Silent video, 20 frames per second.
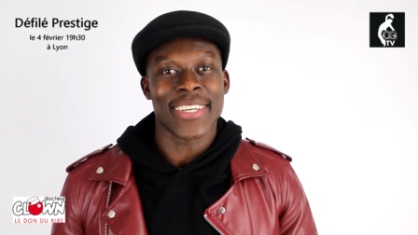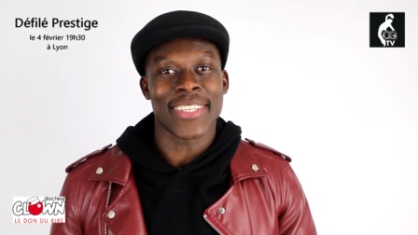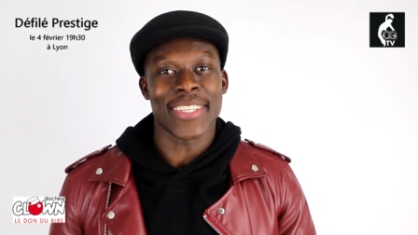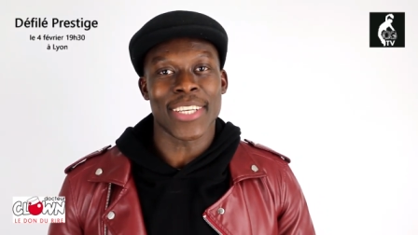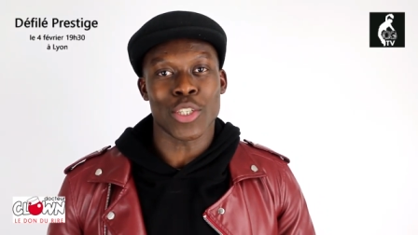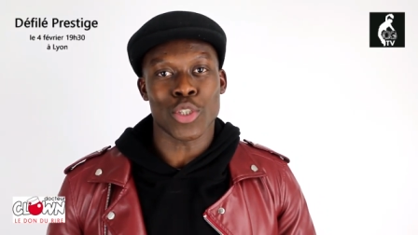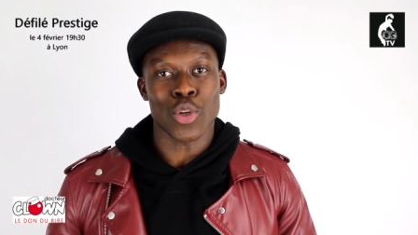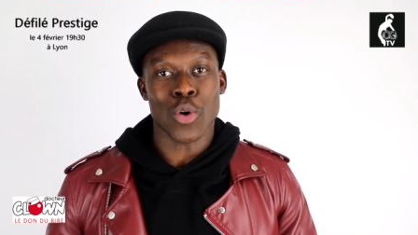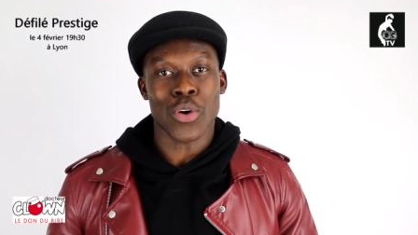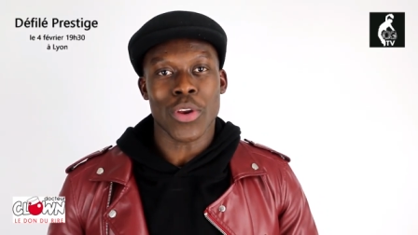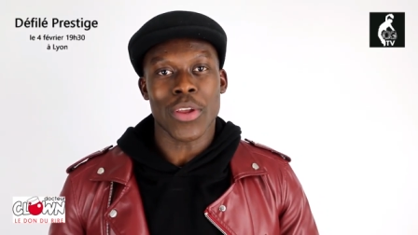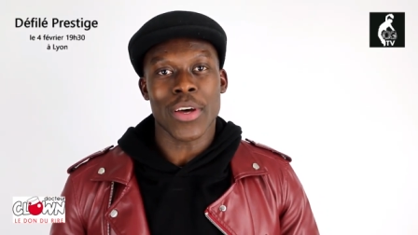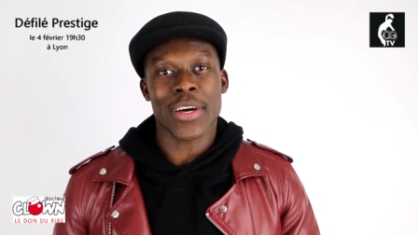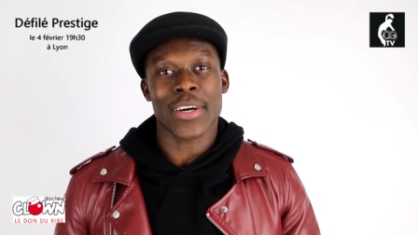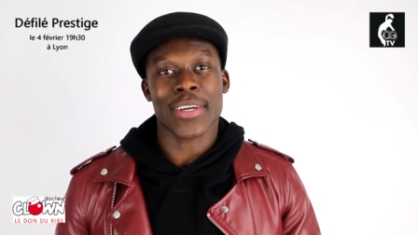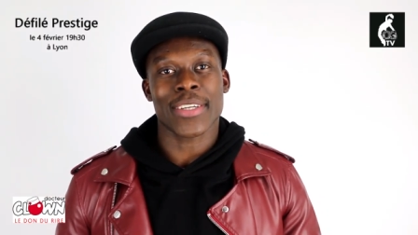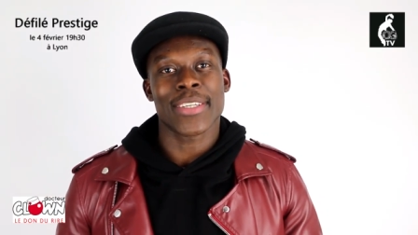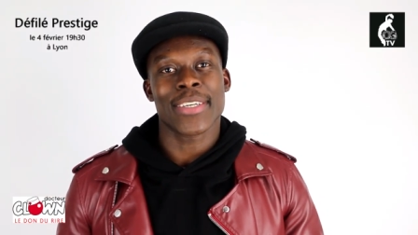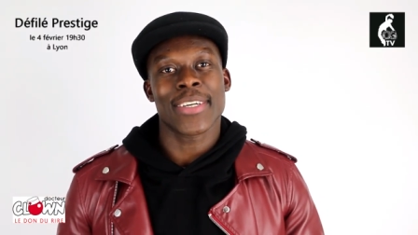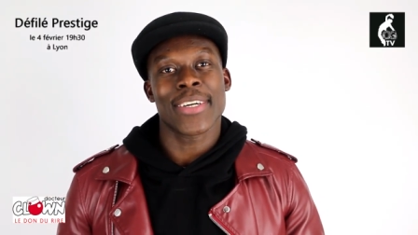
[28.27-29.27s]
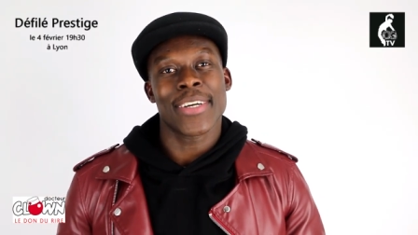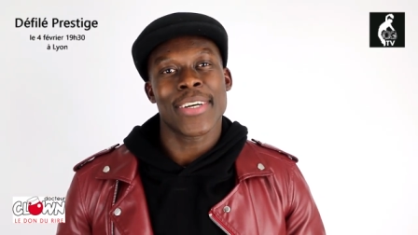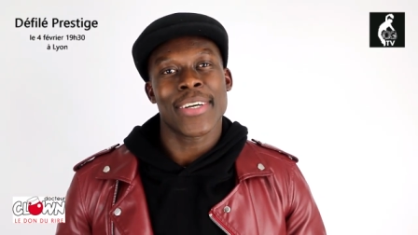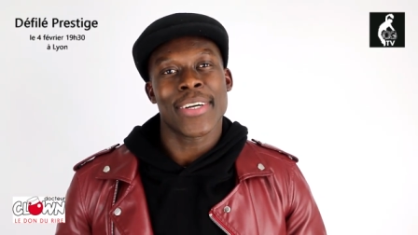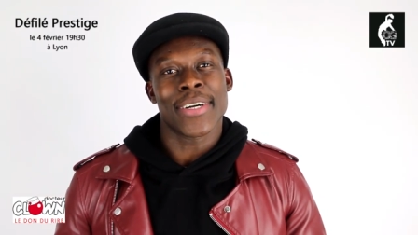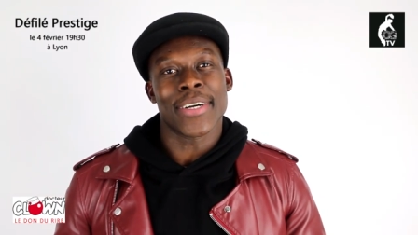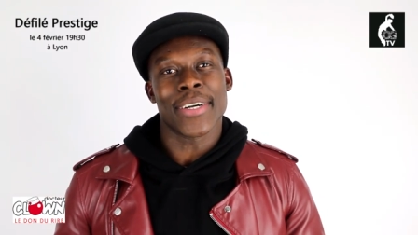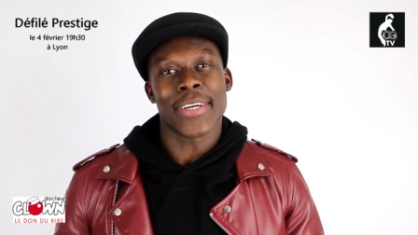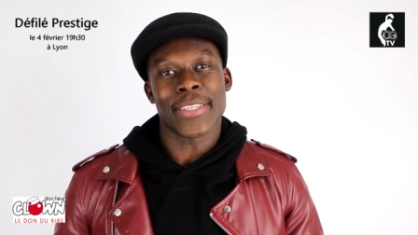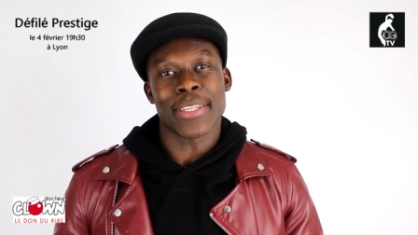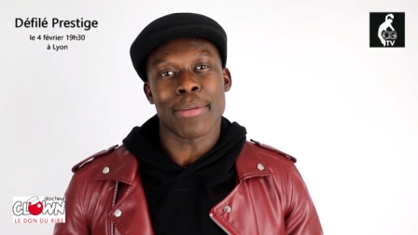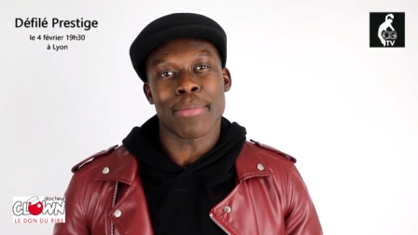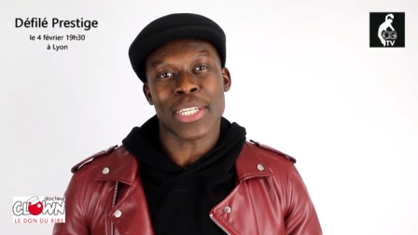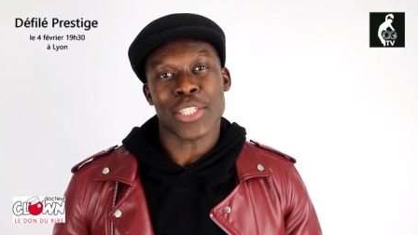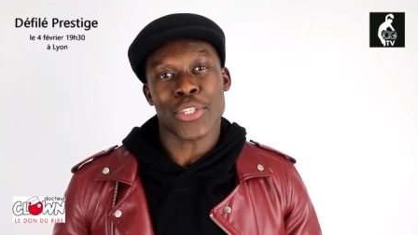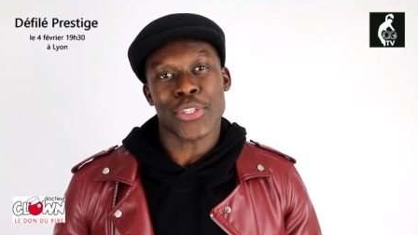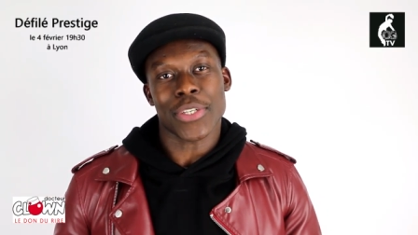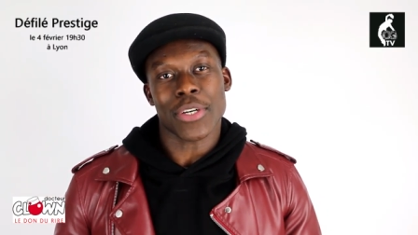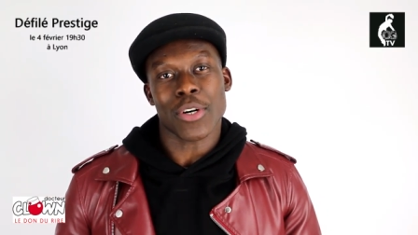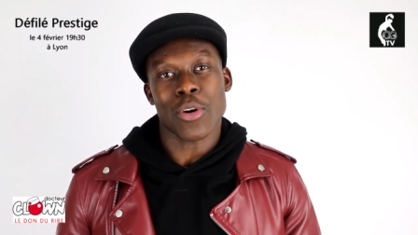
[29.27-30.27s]
des jongleurs, et des
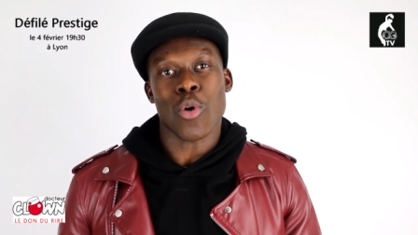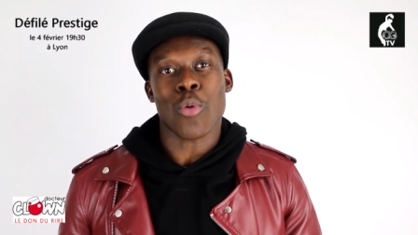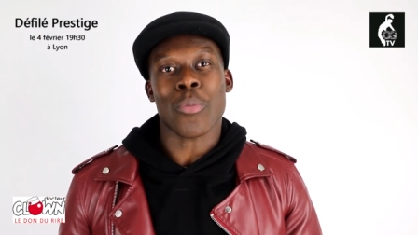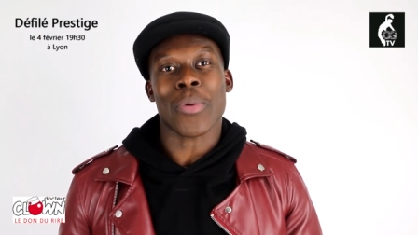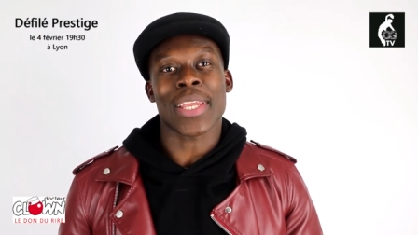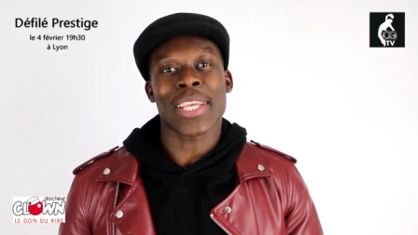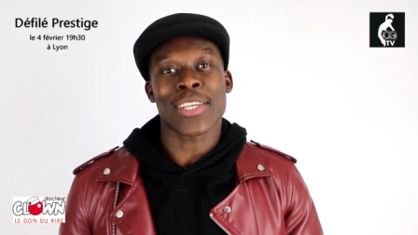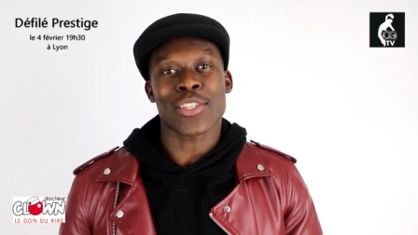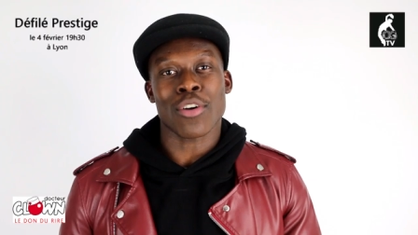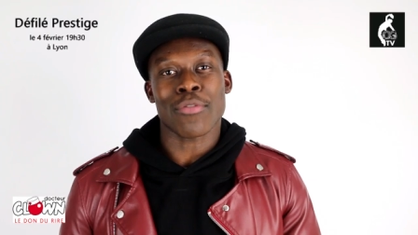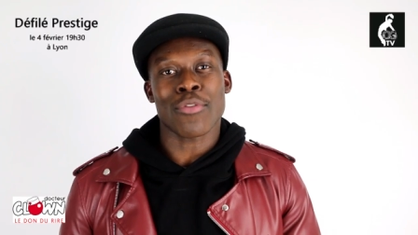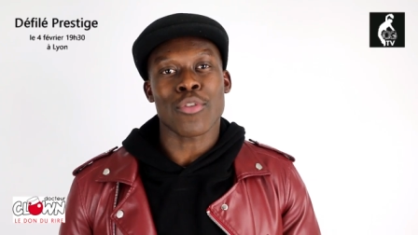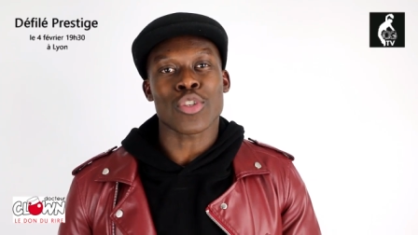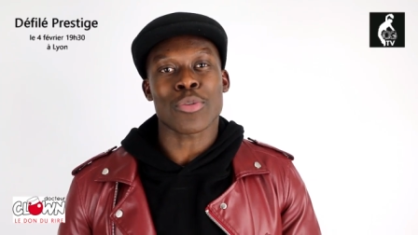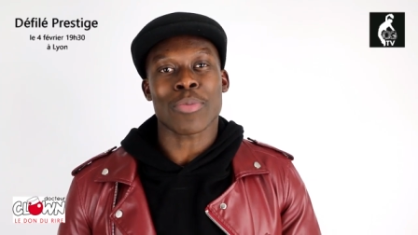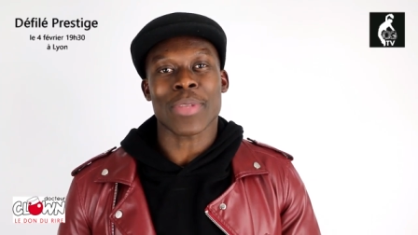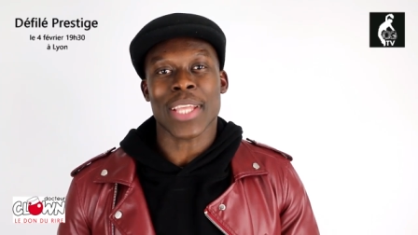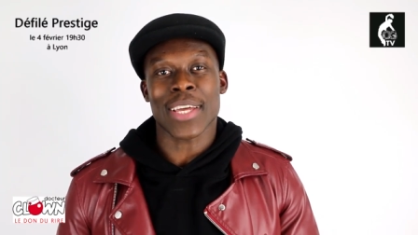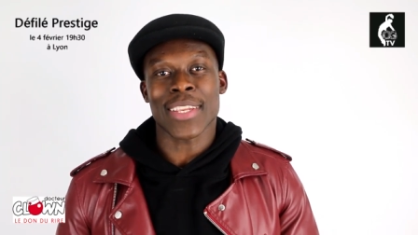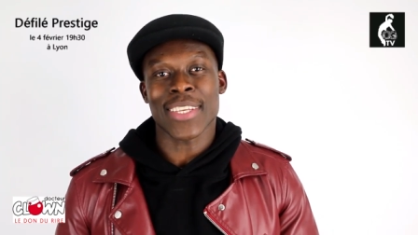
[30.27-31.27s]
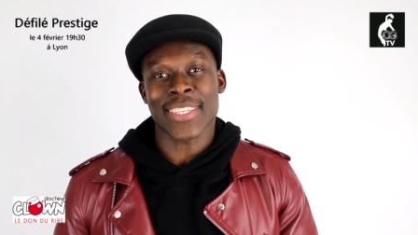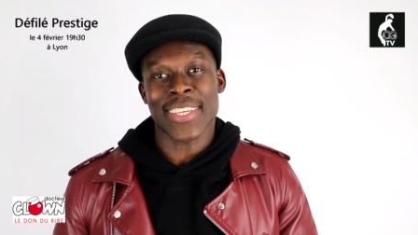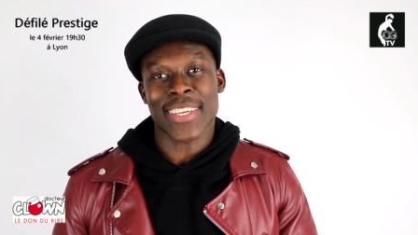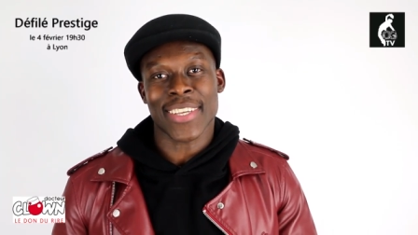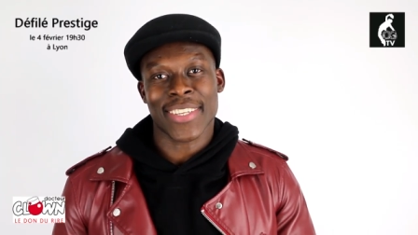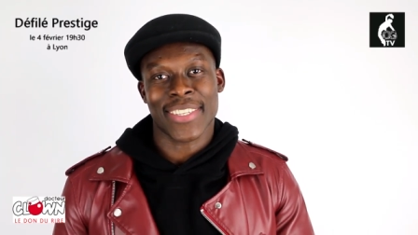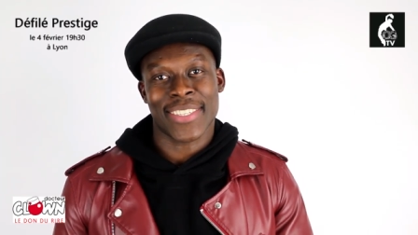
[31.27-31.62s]
magiciens auprès des enfants hospitalisés.